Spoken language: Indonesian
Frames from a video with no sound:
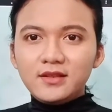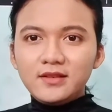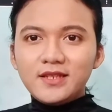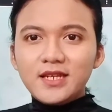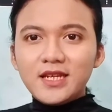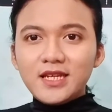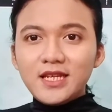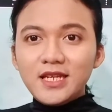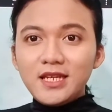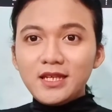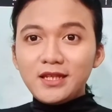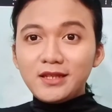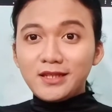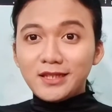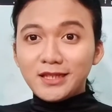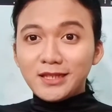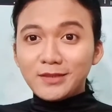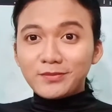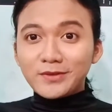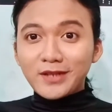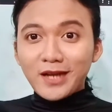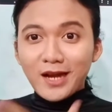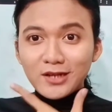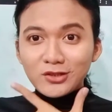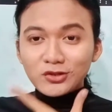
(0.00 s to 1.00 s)
jadi tetap
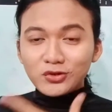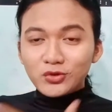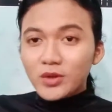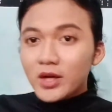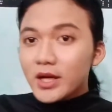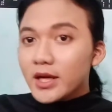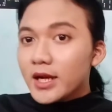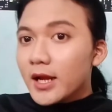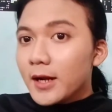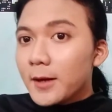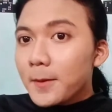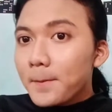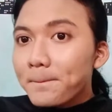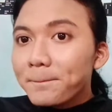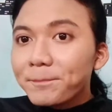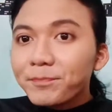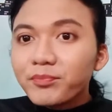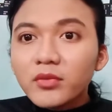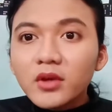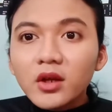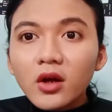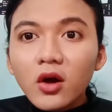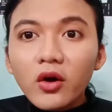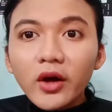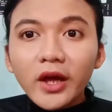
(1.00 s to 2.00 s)
terang juga dan
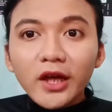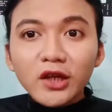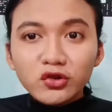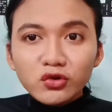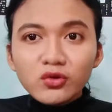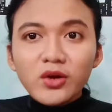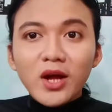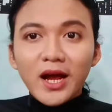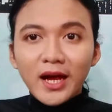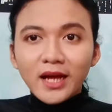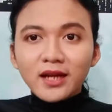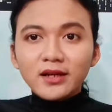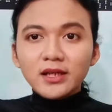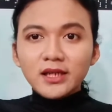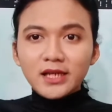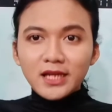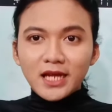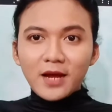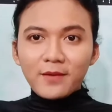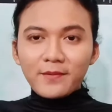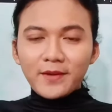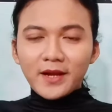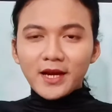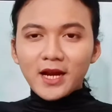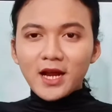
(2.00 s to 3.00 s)
oke okay juga kan di
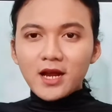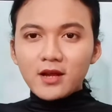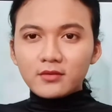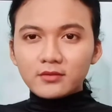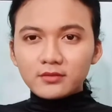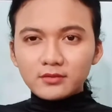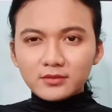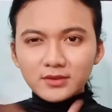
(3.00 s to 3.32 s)
kamera